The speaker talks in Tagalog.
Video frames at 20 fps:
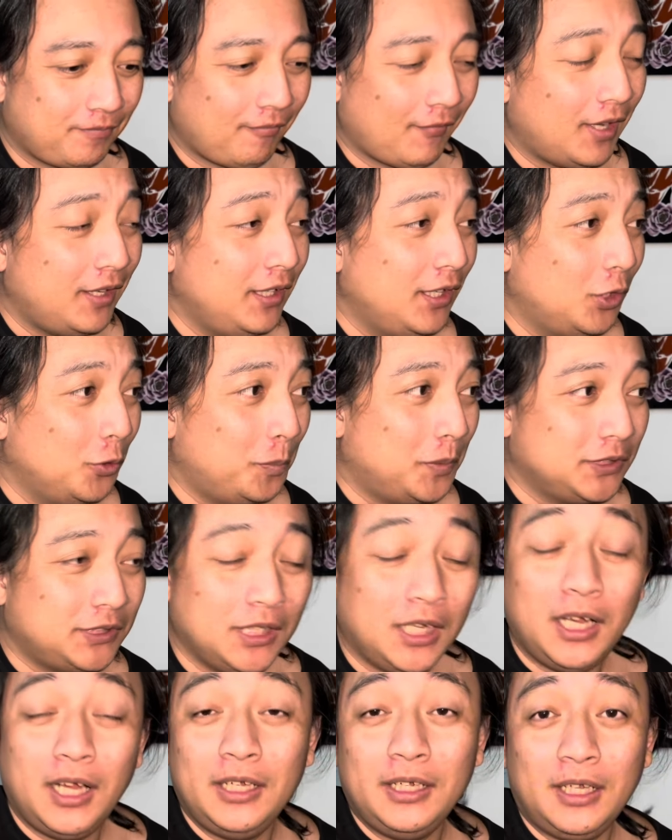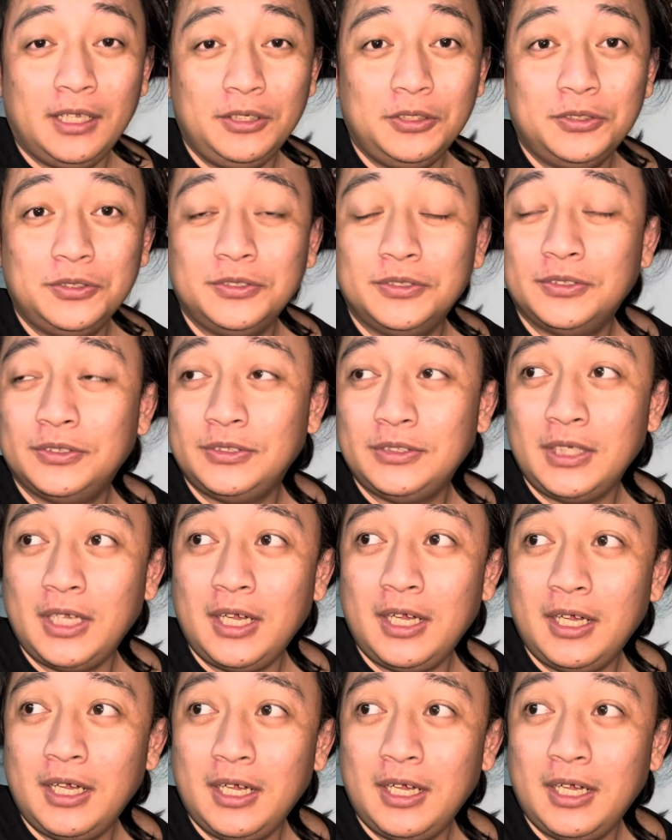hindi ko pa siya na, ano, na,